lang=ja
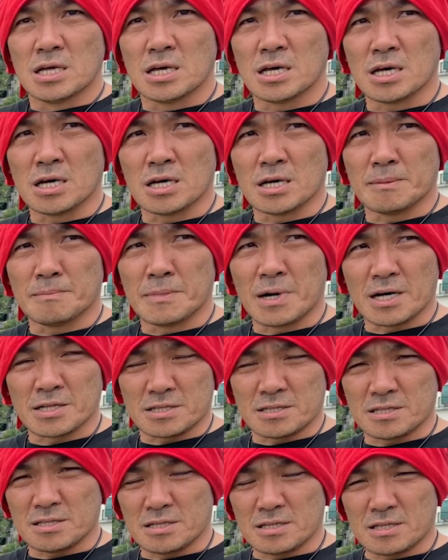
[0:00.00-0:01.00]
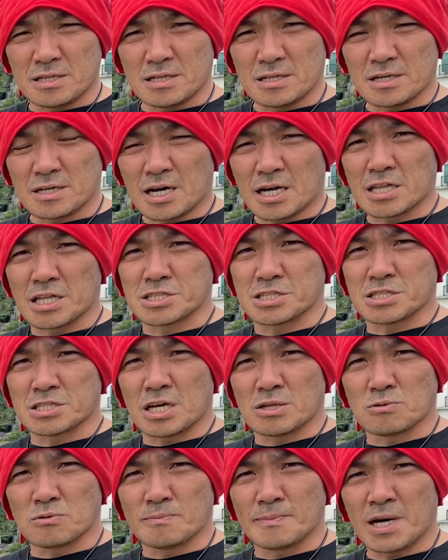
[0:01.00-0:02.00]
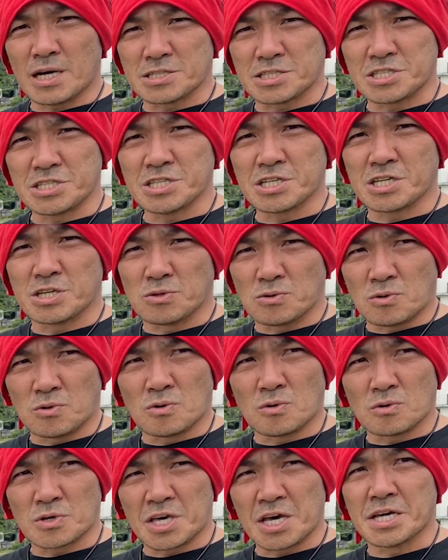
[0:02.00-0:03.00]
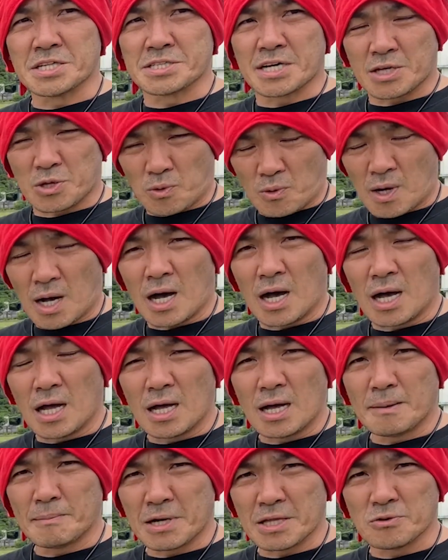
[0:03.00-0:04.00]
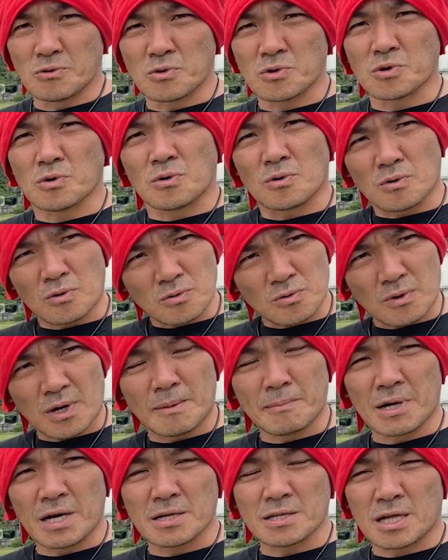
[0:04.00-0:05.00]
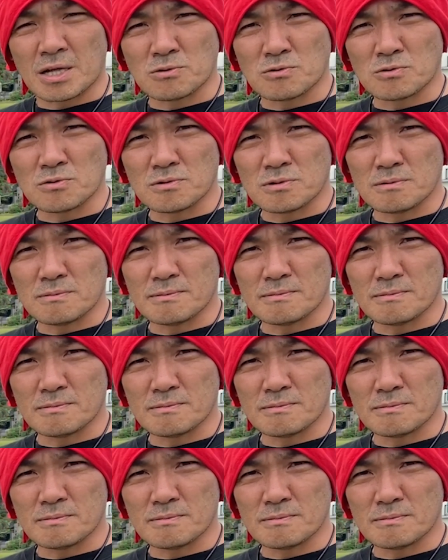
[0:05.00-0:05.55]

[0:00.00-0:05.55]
えー、まあ、彼たち、あの、まあ、地域の経済とか、まあ、農業とか、まあ、あの、